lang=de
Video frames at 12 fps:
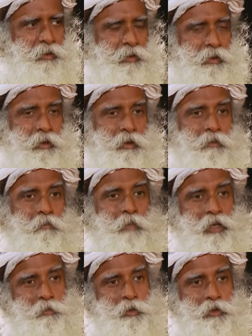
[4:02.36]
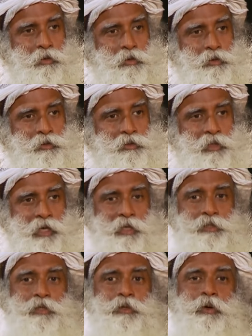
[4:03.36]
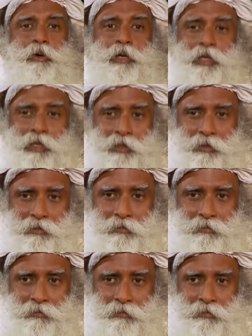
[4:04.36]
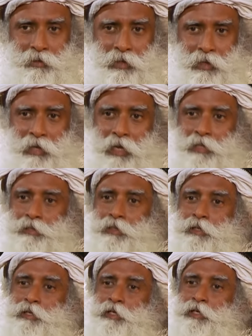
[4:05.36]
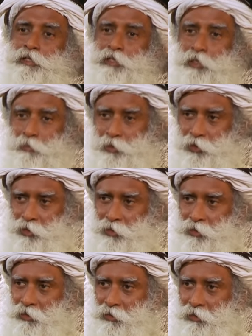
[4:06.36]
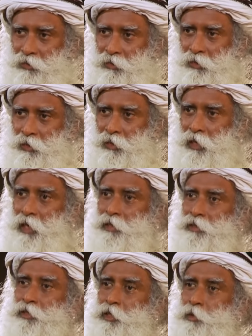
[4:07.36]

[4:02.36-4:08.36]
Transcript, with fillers: Aber weil Lügen heilig sind, Lügen in den heiligen Schriften geschrieben stehen, Lügen